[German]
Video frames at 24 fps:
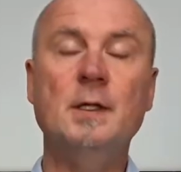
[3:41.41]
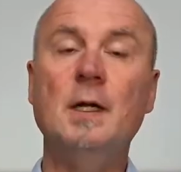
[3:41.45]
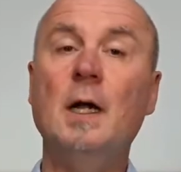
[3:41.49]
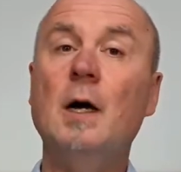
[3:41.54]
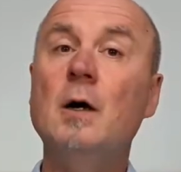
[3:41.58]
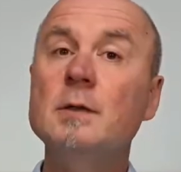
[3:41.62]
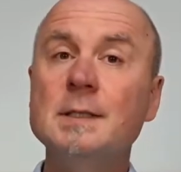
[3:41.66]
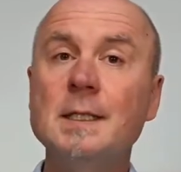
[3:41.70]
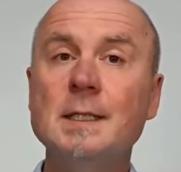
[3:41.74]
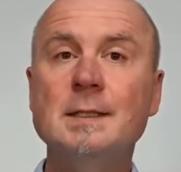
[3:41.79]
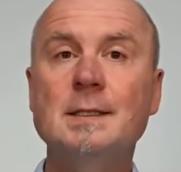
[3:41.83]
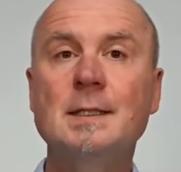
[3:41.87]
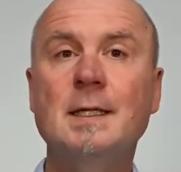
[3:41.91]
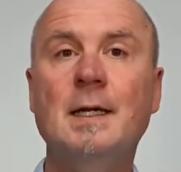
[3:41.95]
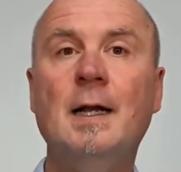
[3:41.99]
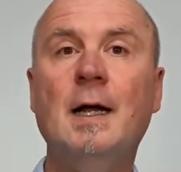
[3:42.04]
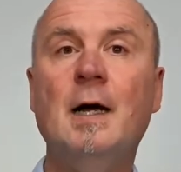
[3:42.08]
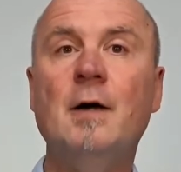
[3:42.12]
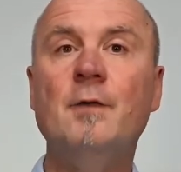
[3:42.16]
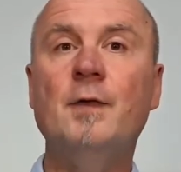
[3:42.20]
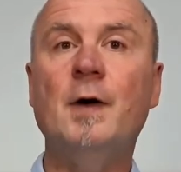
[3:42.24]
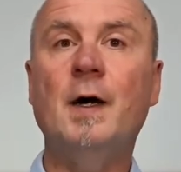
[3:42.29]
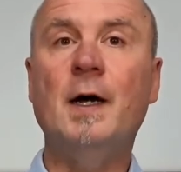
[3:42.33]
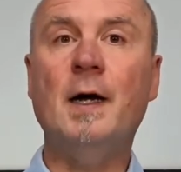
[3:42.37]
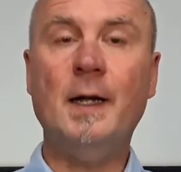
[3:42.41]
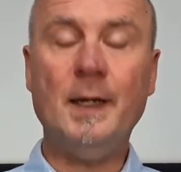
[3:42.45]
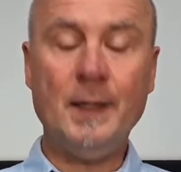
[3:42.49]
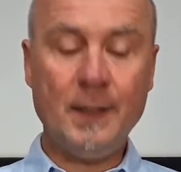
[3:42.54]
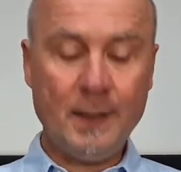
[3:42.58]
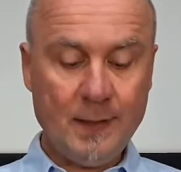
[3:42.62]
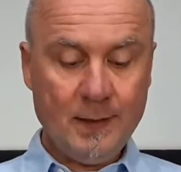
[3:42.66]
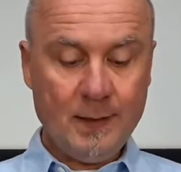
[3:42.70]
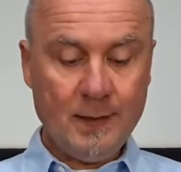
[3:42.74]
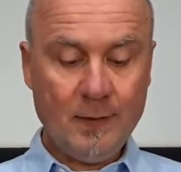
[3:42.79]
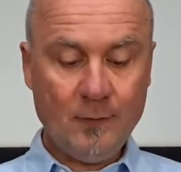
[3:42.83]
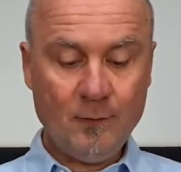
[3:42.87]
aus der Sklaverei
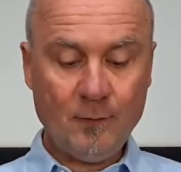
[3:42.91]
in die